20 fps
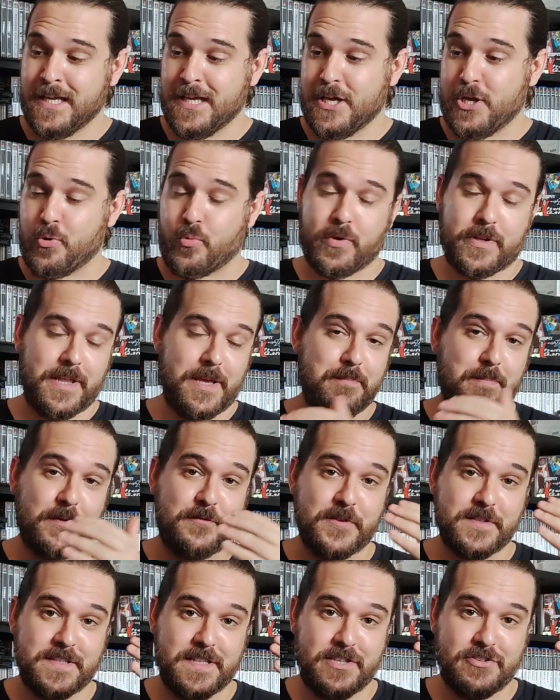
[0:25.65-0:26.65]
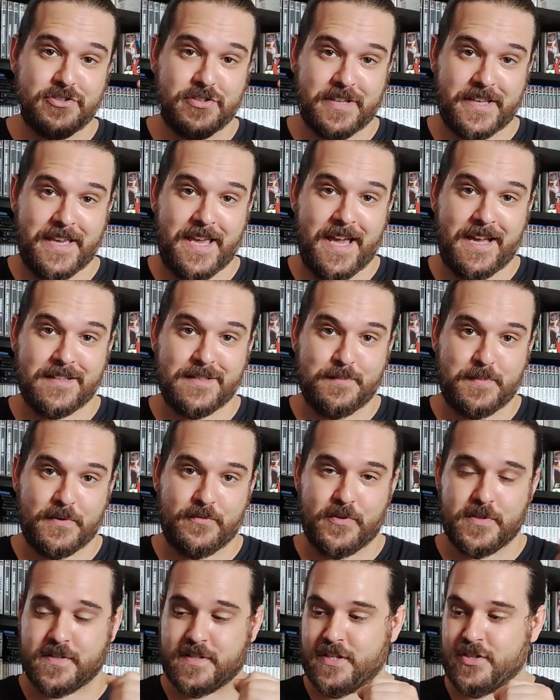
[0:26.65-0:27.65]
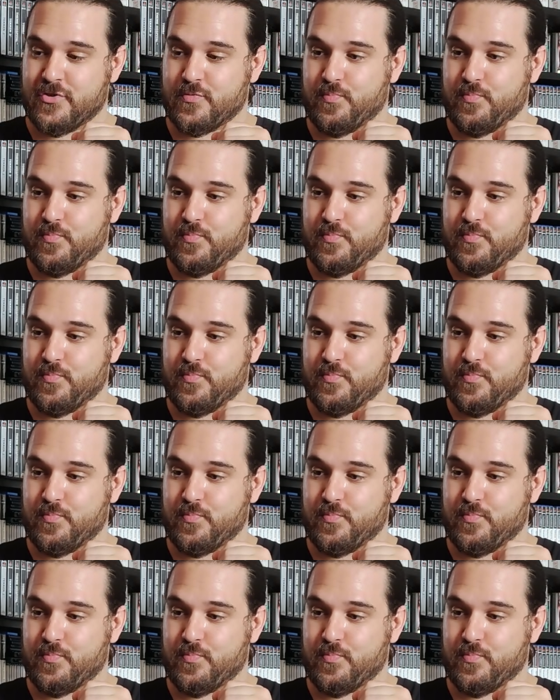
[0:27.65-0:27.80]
eu guardei para fazer este react para vocês